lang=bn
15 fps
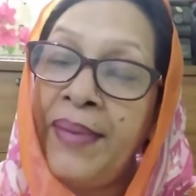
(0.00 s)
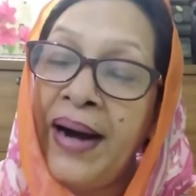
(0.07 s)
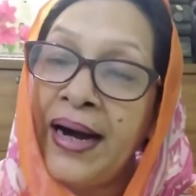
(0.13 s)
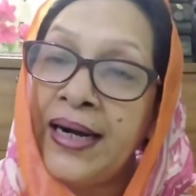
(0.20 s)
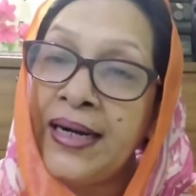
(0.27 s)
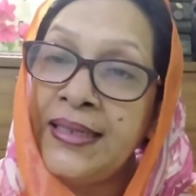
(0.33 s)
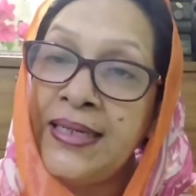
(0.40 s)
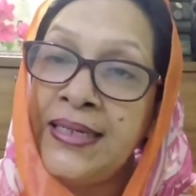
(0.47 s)

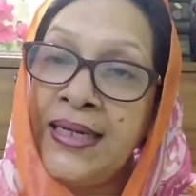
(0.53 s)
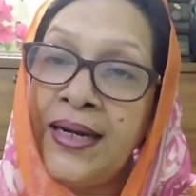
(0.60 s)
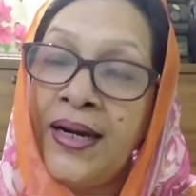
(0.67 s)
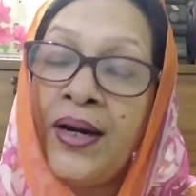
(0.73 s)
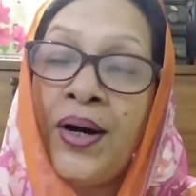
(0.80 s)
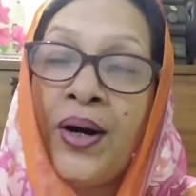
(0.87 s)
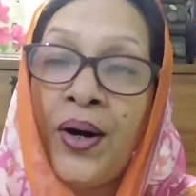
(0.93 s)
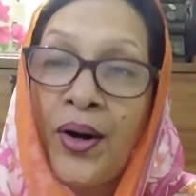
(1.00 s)
বাংলাদেশের
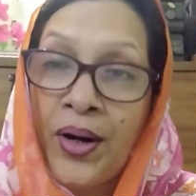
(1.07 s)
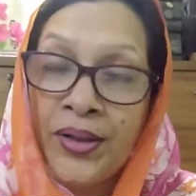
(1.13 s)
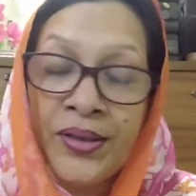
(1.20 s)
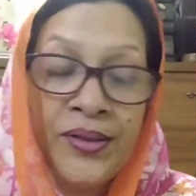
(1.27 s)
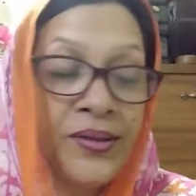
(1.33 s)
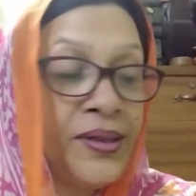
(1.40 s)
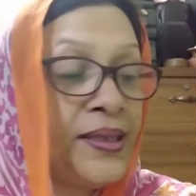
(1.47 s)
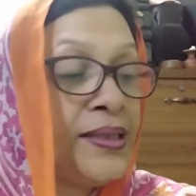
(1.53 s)

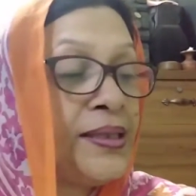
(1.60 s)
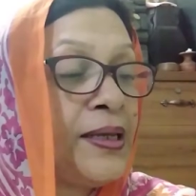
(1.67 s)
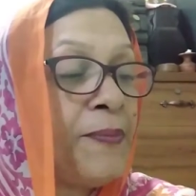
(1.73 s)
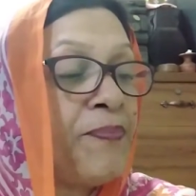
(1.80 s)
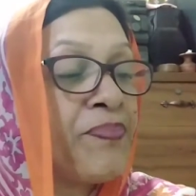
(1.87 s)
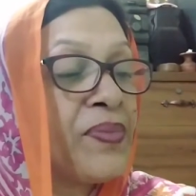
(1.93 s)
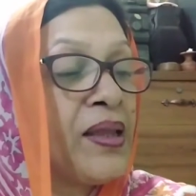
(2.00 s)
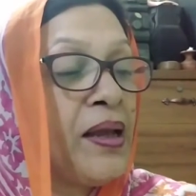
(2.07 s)
অর্থনীতি
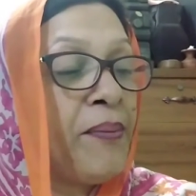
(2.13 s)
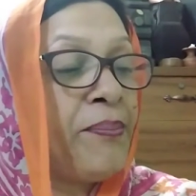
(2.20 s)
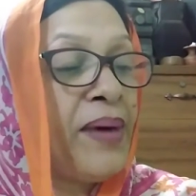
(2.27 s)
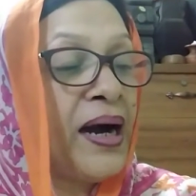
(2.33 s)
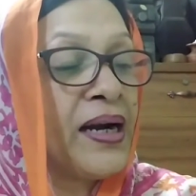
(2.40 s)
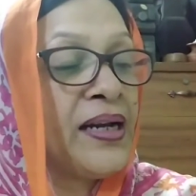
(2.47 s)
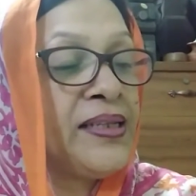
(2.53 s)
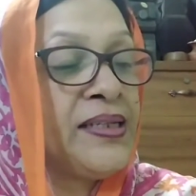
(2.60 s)

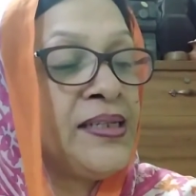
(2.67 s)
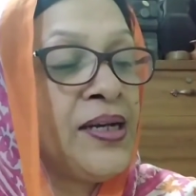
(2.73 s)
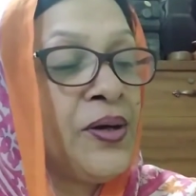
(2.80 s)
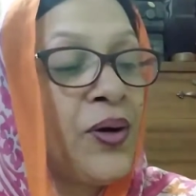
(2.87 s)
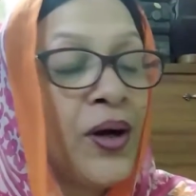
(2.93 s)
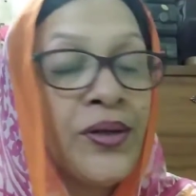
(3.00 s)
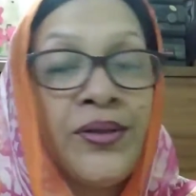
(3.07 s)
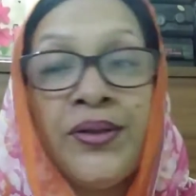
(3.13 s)
বাংলাদেশের
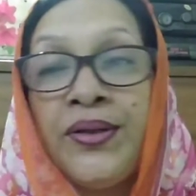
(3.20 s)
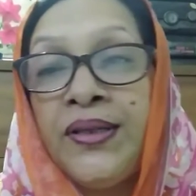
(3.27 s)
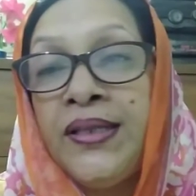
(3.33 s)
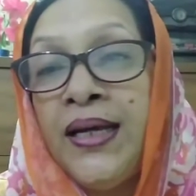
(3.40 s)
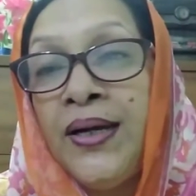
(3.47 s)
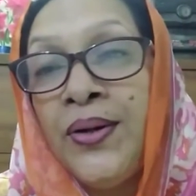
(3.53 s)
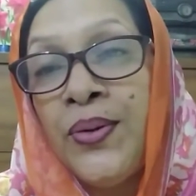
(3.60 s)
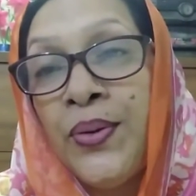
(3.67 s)

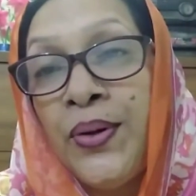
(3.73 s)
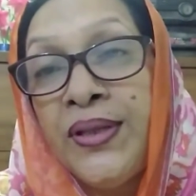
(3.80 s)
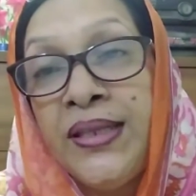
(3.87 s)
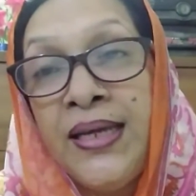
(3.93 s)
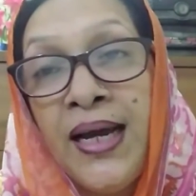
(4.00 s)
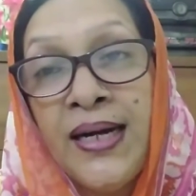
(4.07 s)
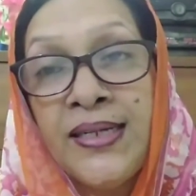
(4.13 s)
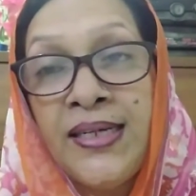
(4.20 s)
অর্থনীতি
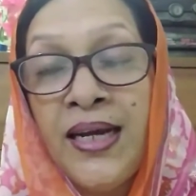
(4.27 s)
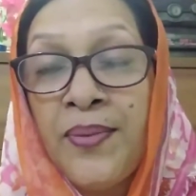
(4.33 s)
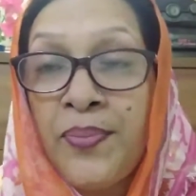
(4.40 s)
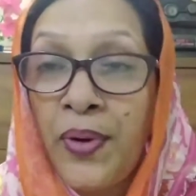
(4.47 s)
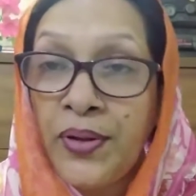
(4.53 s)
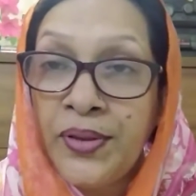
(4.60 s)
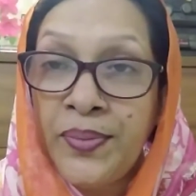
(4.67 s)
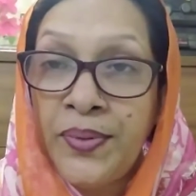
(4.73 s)
ঐতিহাসিক
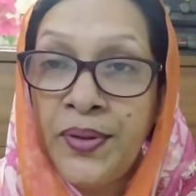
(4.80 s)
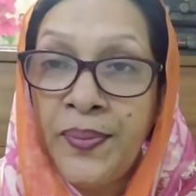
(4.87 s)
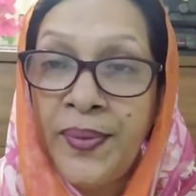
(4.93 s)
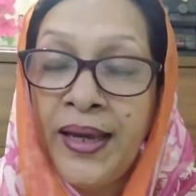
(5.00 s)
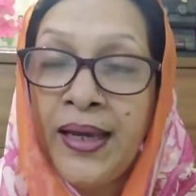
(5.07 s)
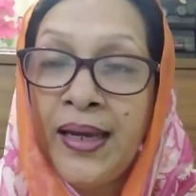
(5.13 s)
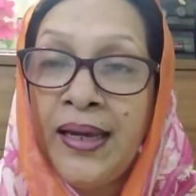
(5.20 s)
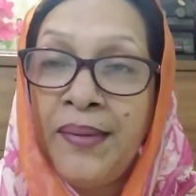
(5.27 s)

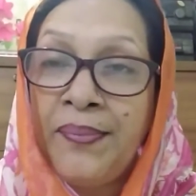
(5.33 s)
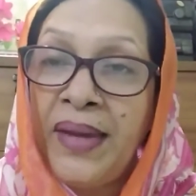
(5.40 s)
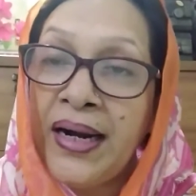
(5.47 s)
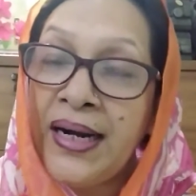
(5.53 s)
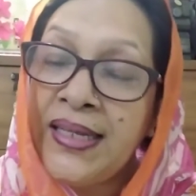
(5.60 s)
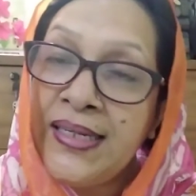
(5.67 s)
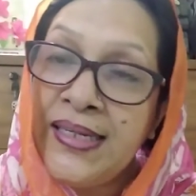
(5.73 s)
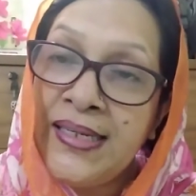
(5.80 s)
পটভূমি
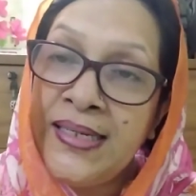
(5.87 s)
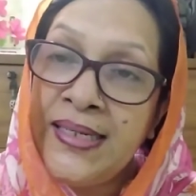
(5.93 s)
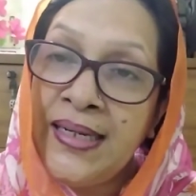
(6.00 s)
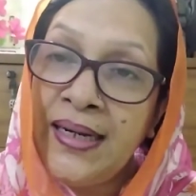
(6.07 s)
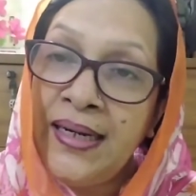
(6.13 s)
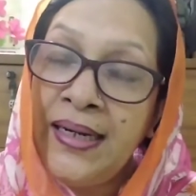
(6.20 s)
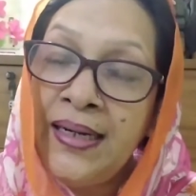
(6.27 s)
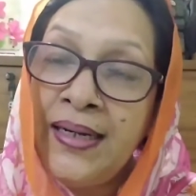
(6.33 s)

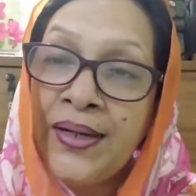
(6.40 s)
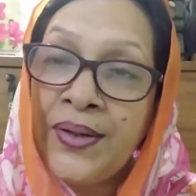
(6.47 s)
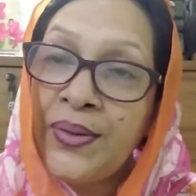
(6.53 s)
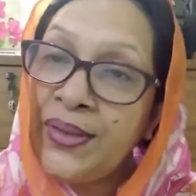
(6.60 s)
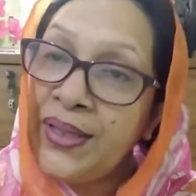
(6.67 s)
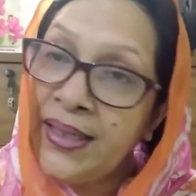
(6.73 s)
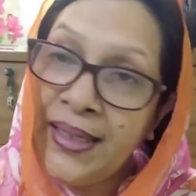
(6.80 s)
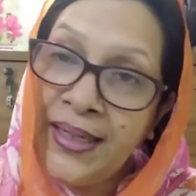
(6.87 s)
বাংলাদেশটা
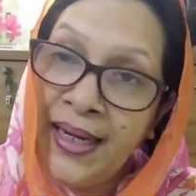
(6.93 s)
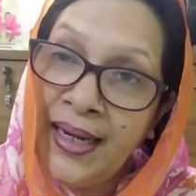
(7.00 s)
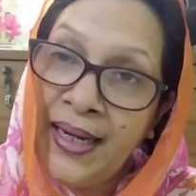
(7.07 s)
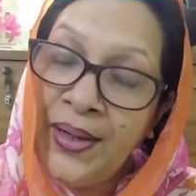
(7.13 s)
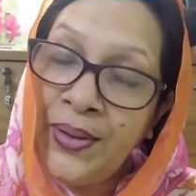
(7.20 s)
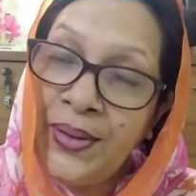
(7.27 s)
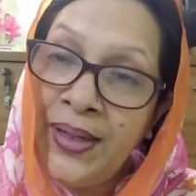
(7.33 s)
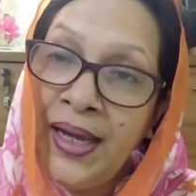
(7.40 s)
কোথা থেকে
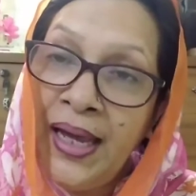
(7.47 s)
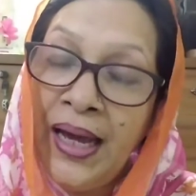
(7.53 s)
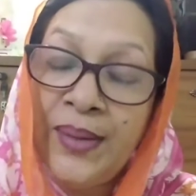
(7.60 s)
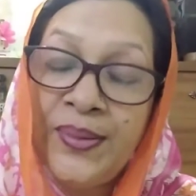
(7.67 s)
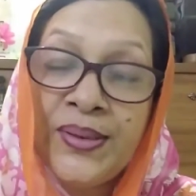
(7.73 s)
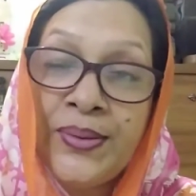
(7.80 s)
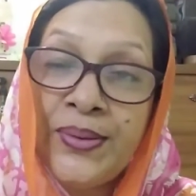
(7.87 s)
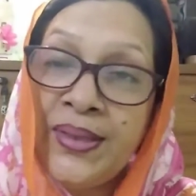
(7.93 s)
এলো
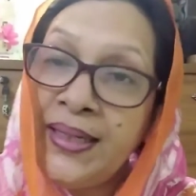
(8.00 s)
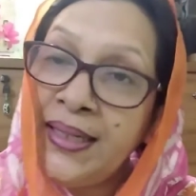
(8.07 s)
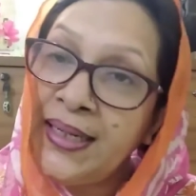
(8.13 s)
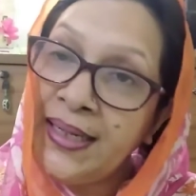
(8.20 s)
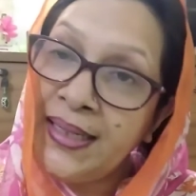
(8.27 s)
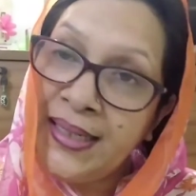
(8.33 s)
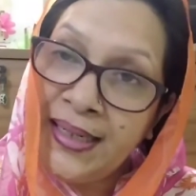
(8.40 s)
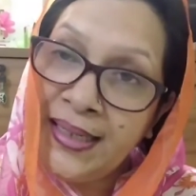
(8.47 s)
এবং কোথা
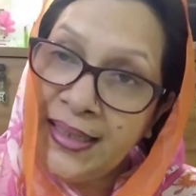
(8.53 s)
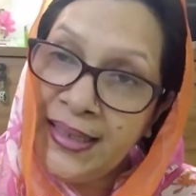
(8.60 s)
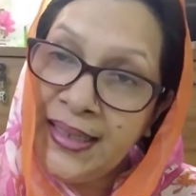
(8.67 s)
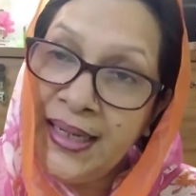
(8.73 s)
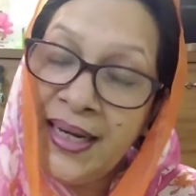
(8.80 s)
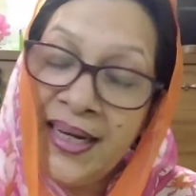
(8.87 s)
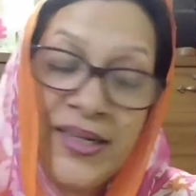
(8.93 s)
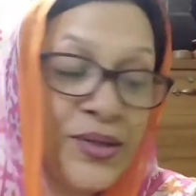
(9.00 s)
থেকে তার
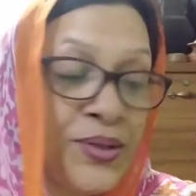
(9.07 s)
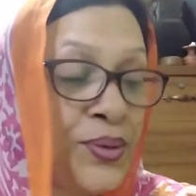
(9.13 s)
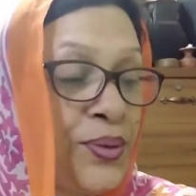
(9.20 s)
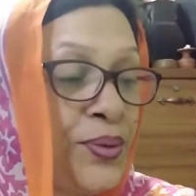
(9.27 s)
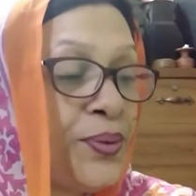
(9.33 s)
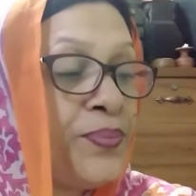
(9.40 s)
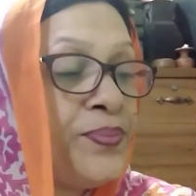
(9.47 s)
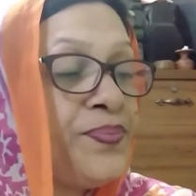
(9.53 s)
ইতিহাস শুরু